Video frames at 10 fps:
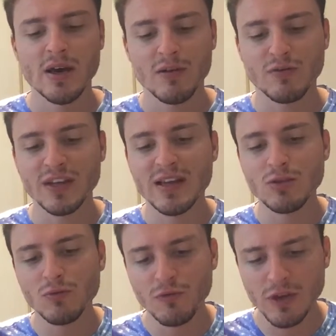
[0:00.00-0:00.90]

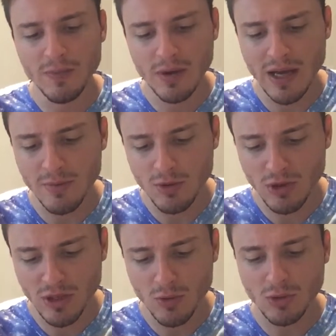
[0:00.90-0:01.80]
Vietando un film ai
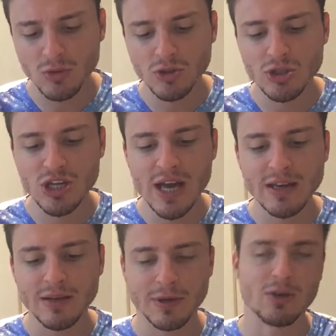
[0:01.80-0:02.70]
minori di 14
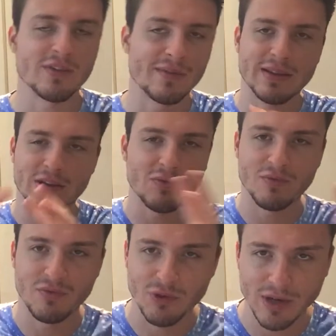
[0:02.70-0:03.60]
anni, perché ovviamente
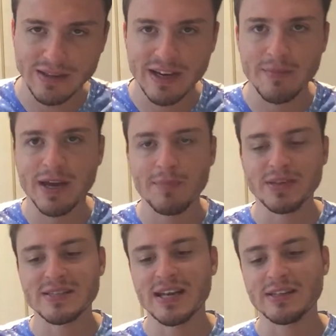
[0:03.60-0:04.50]
non, non andrei mai a
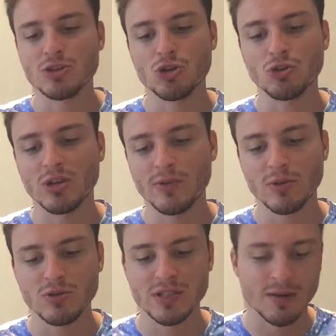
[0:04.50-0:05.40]
pensare ai 18, è una
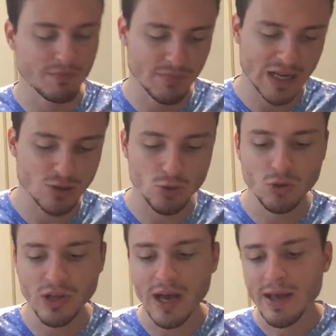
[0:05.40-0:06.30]
cosa
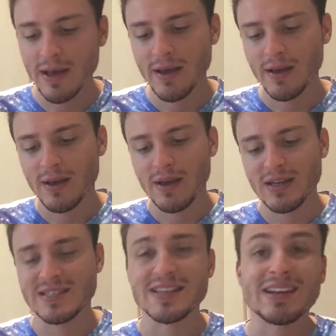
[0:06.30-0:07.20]
assurda,
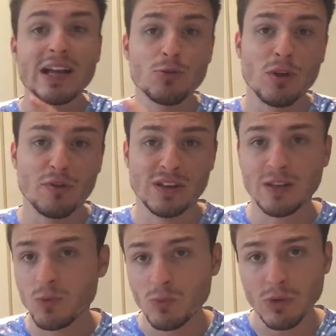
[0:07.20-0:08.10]
si taglia una fetta
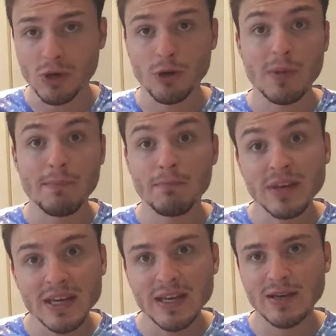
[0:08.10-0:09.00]
di pubblico. I
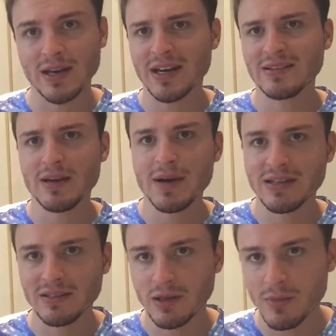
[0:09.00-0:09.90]
bambini, grandi
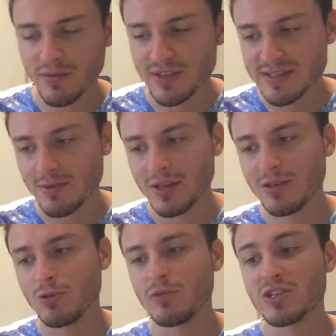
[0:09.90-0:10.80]
amanti del Marvel
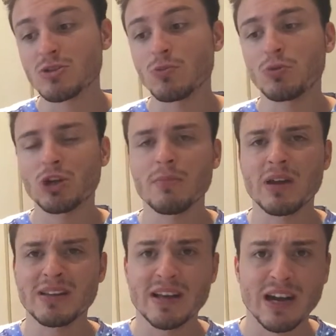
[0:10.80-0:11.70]
Cinematic Universe, non
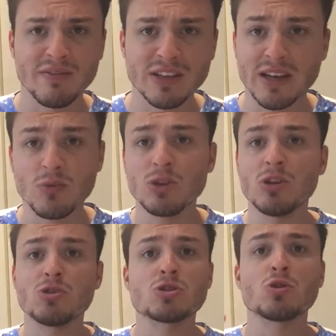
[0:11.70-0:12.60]
potrebbero andarla a vedere. Quindi
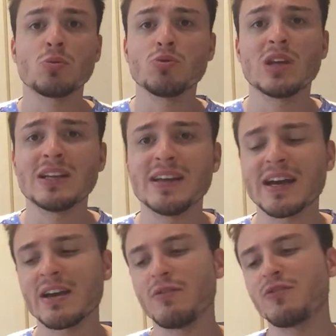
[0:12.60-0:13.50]
io sono più dell'idea
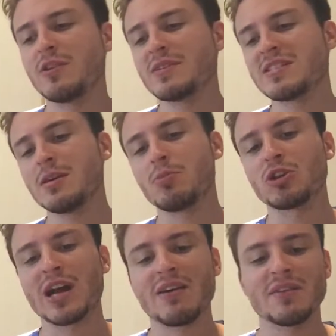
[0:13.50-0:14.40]
che il film sì
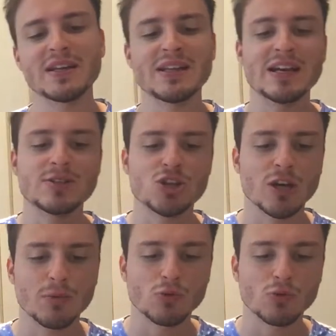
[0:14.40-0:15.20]
potrà avere delle scene più